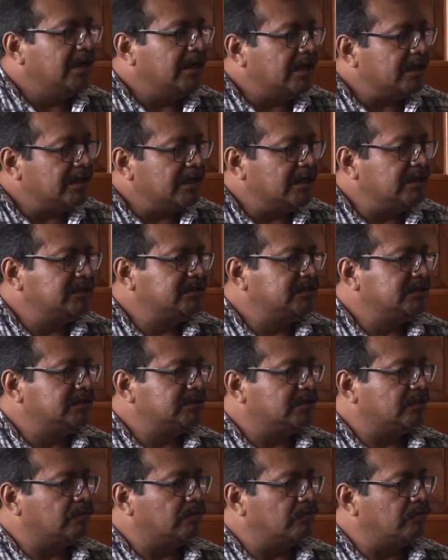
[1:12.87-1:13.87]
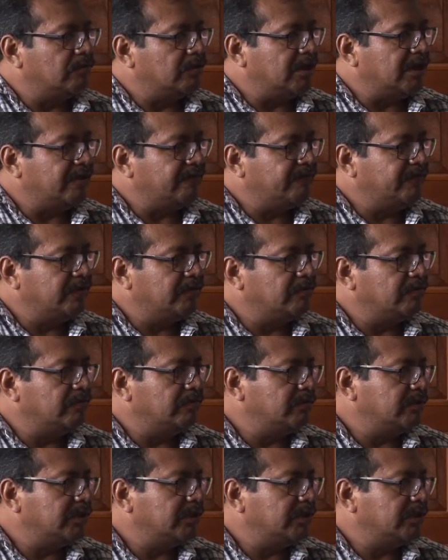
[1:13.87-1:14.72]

El análisis iconográfico,